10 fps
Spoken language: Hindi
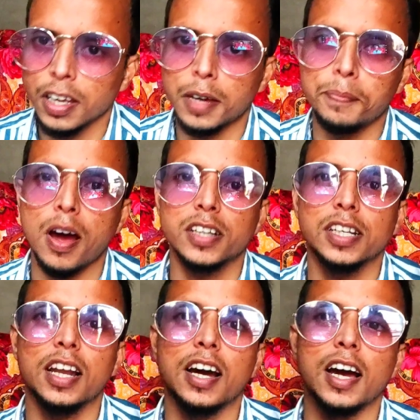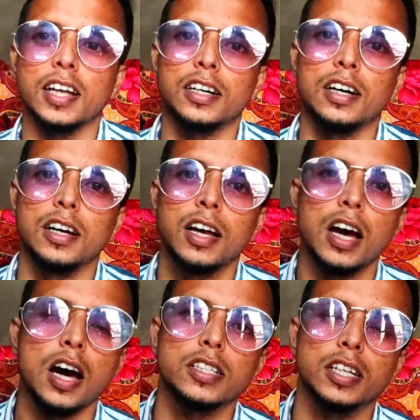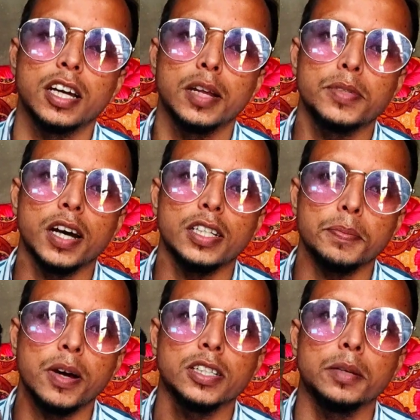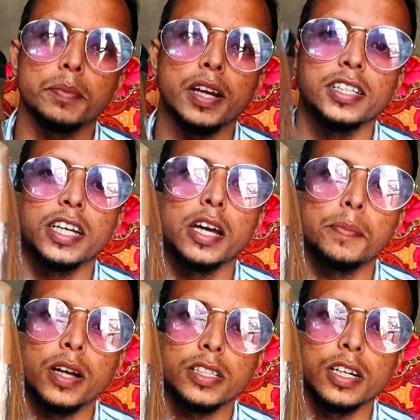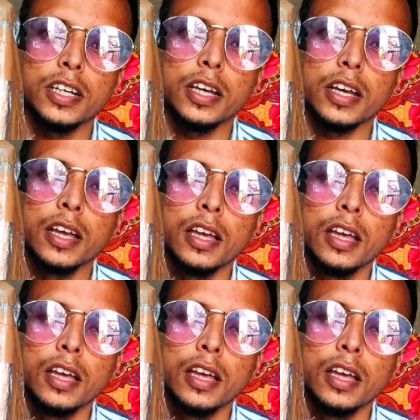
एक पार्सल लगाया था आज से करीब चार से पाँच दिन पहले ये है पार्सल ठीक है